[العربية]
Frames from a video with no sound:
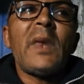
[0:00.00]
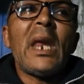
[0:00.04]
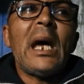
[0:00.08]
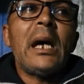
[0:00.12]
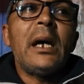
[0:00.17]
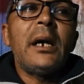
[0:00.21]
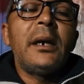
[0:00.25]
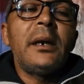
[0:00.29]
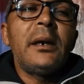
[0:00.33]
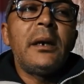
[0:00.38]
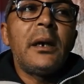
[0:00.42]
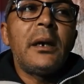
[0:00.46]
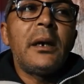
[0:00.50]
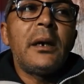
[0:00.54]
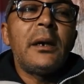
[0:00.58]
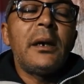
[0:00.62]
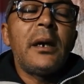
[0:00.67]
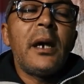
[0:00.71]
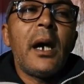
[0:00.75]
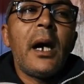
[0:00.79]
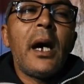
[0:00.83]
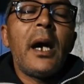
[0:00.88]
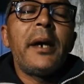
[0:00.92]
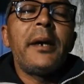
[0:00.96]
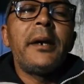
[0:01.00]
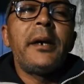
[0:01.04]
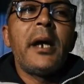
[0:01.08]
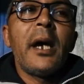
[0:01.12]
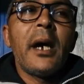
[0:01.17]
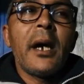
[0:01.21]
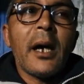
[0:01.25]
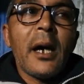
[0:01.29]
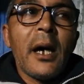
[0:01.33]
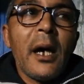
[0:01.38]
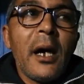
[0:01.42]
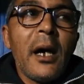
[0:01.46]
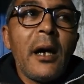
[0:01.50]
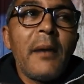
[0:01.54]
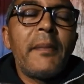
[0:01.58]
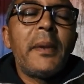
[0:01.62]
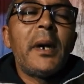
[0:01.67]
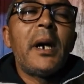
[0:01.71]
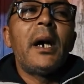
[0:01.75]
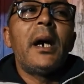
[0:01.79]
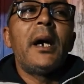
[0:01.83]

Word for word: يعني هما يعني النقابه